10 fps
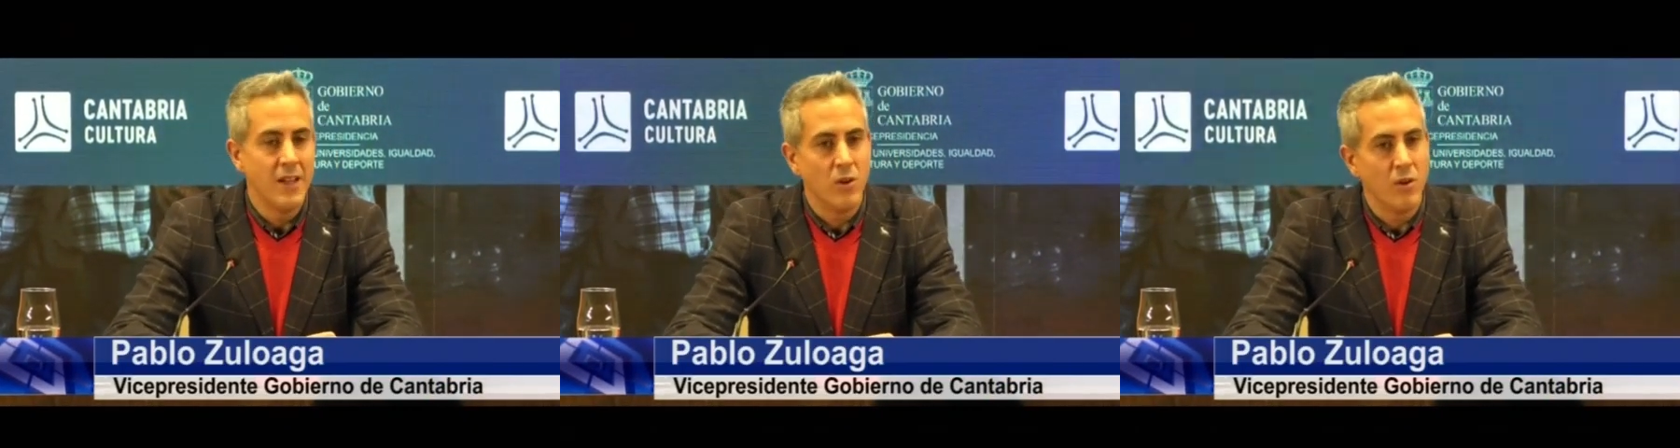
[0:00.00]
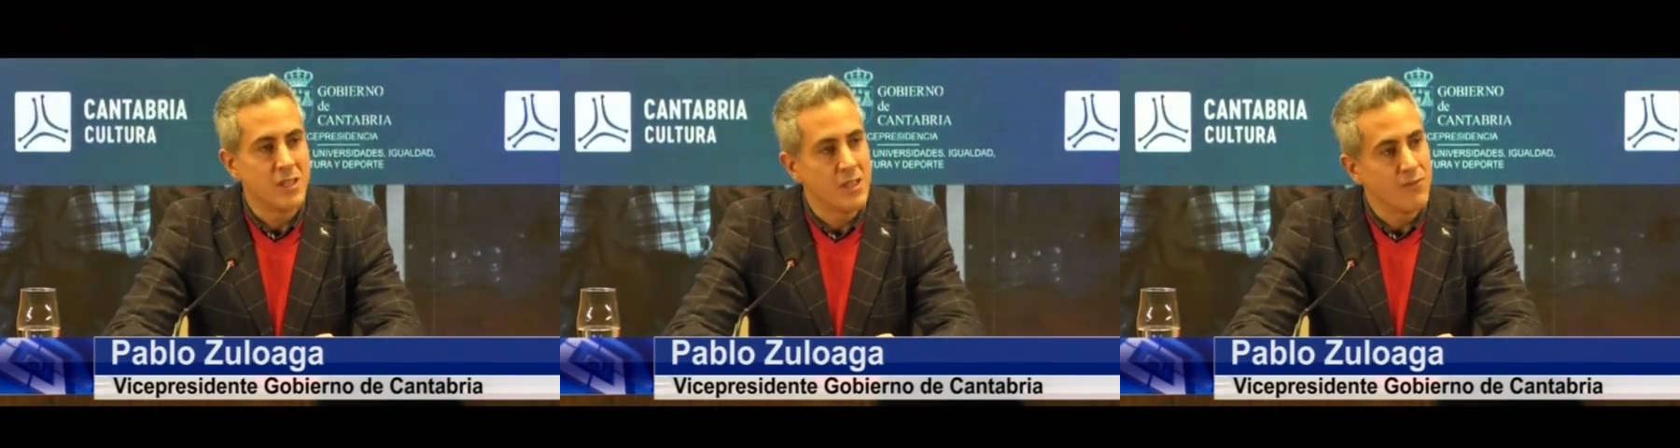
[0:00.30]

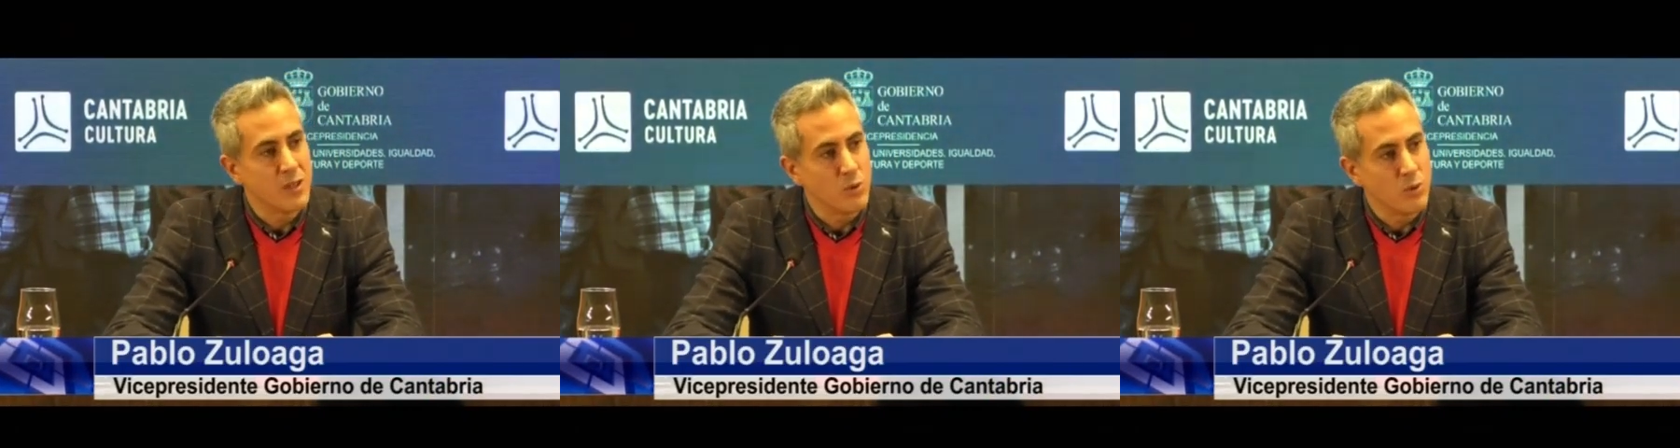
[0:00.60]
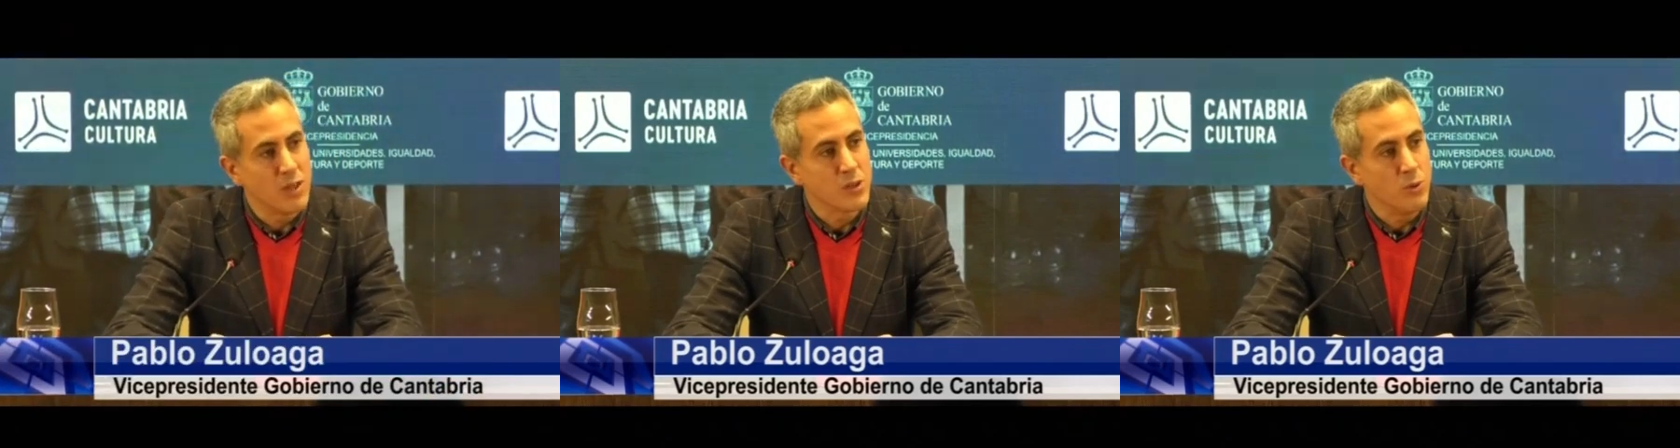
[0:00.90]
nuevas
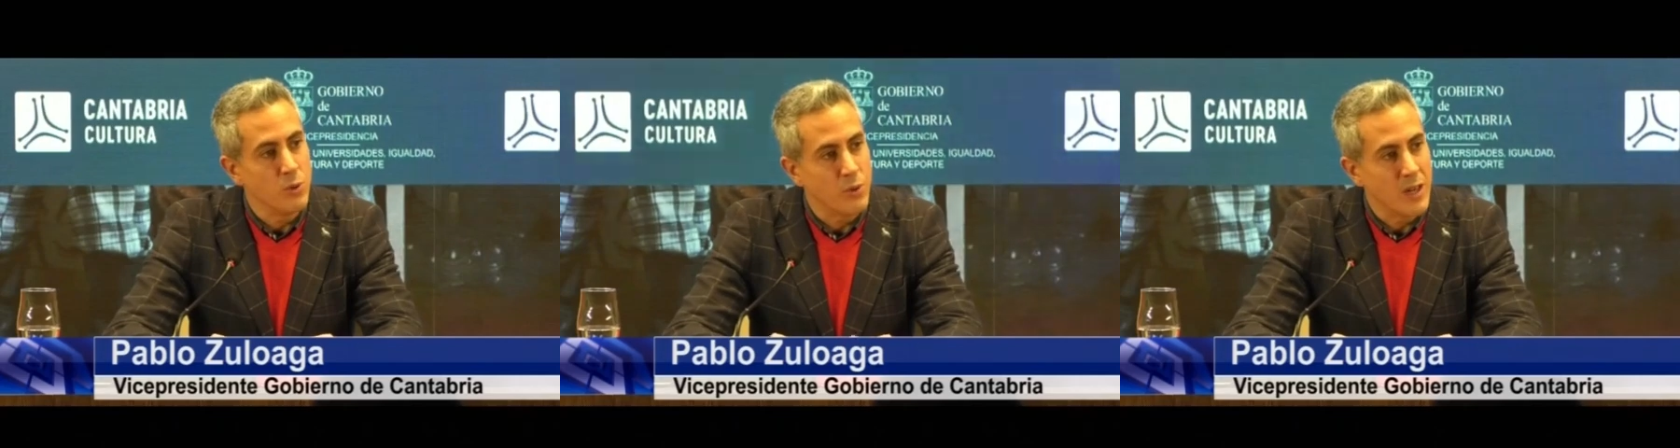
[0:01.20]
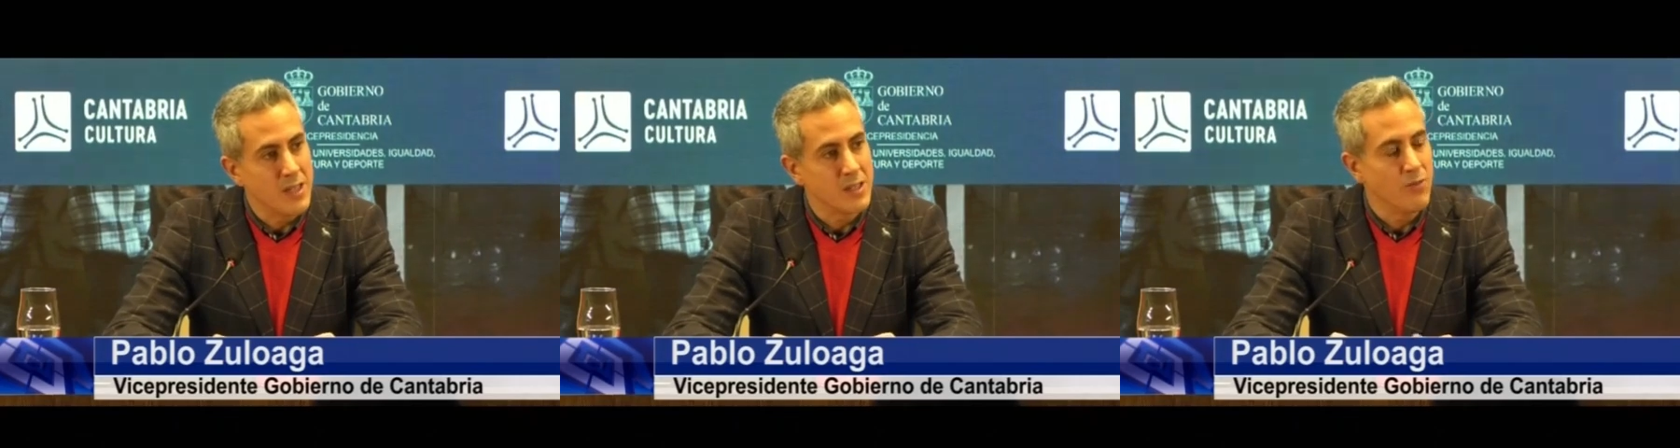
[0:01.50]
infraestructuras
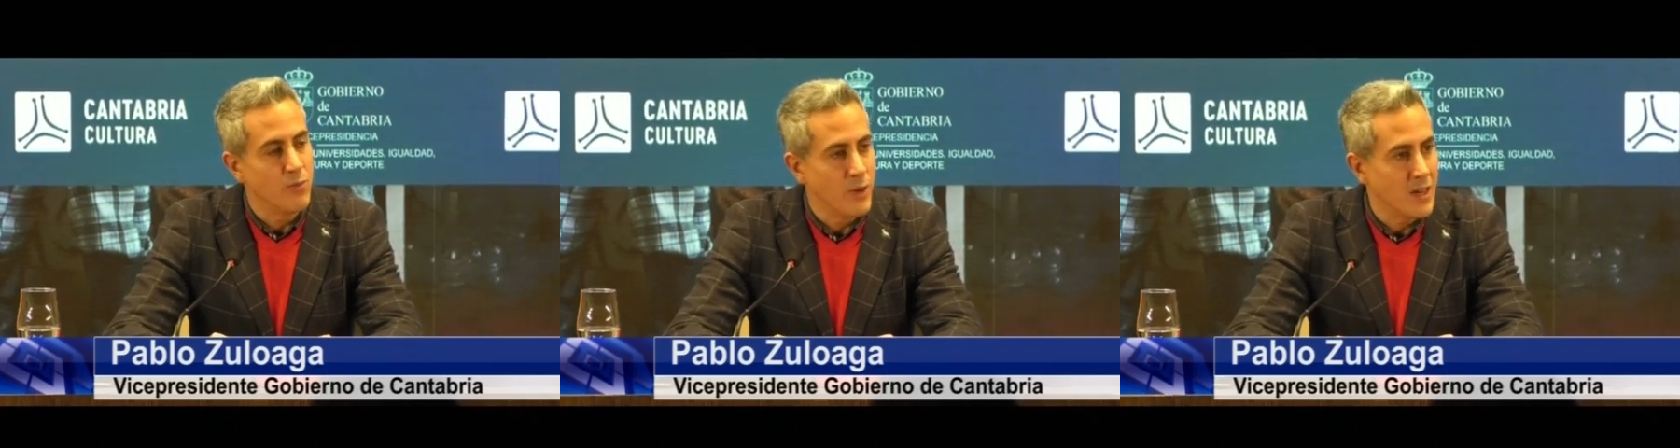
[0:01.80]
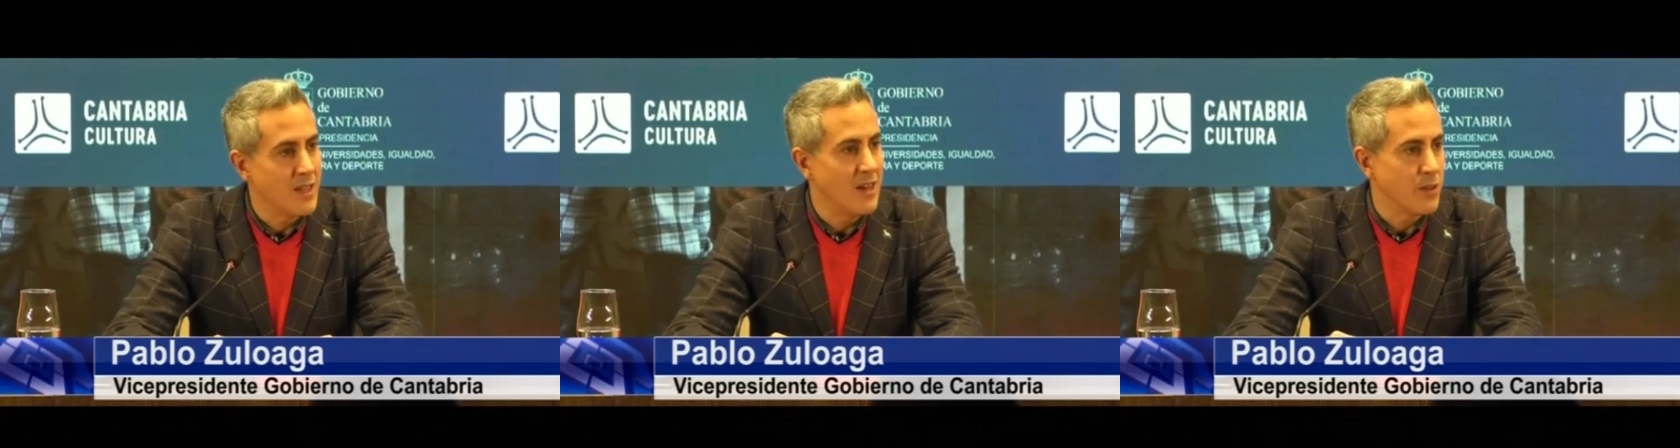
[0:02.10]
culturales
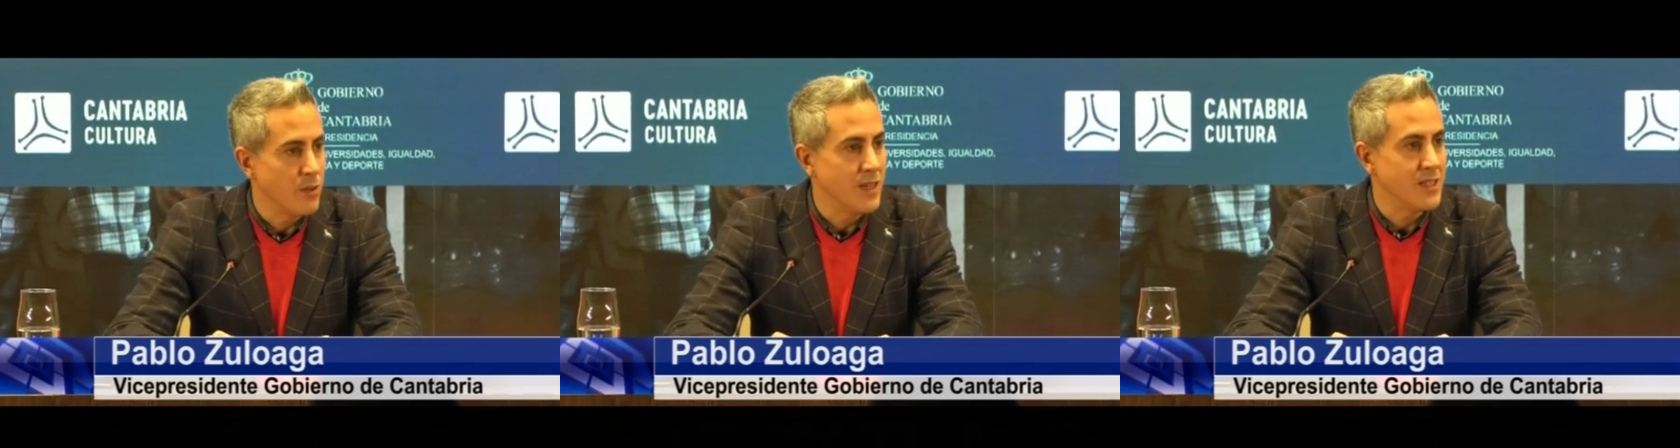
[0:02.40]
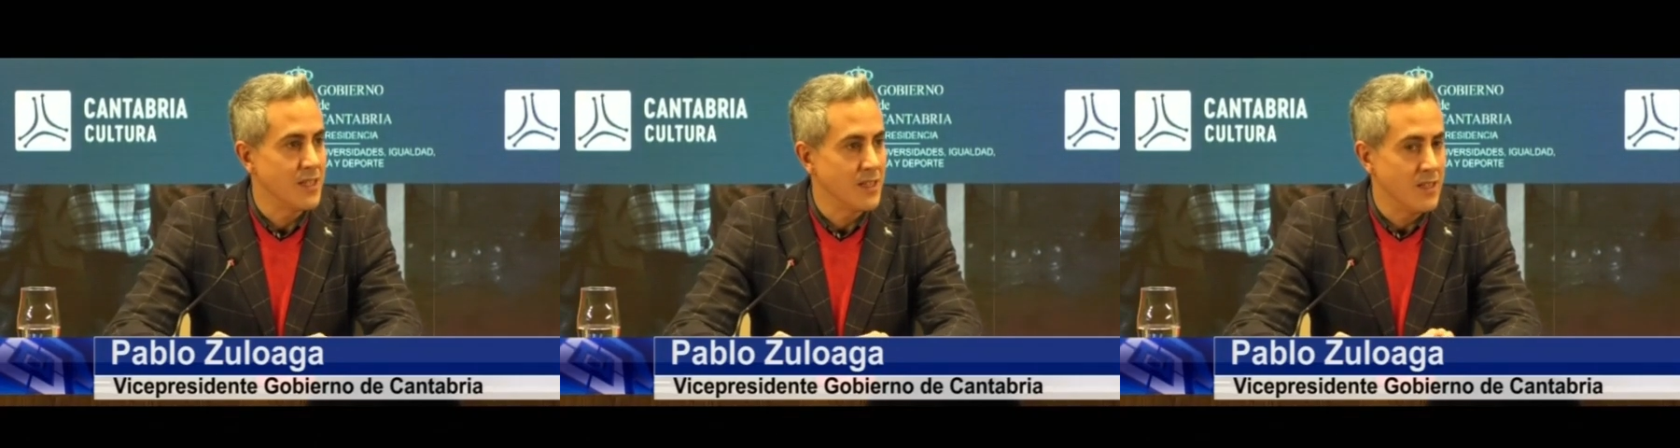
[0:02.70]
fuera de la ciudad de
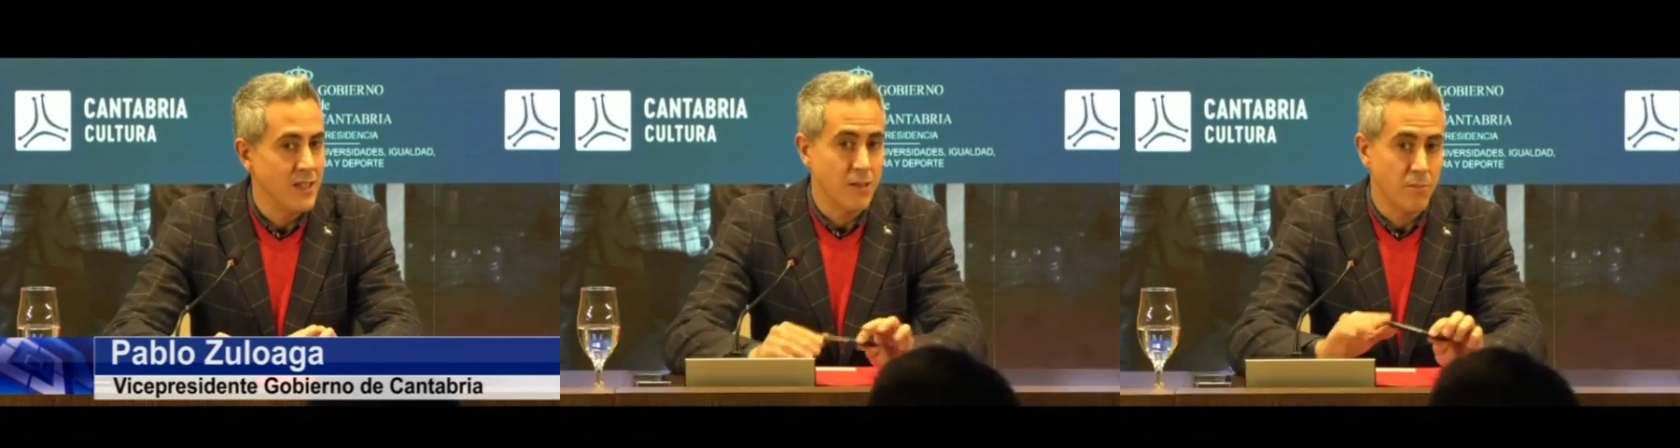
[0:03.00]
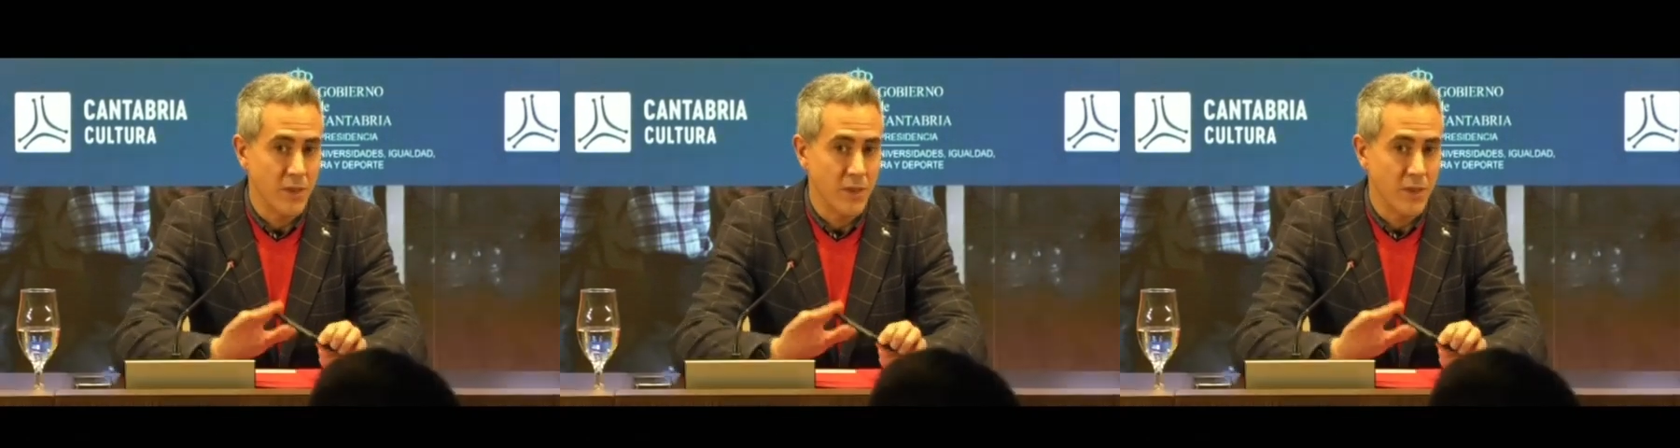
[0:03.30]
Santander,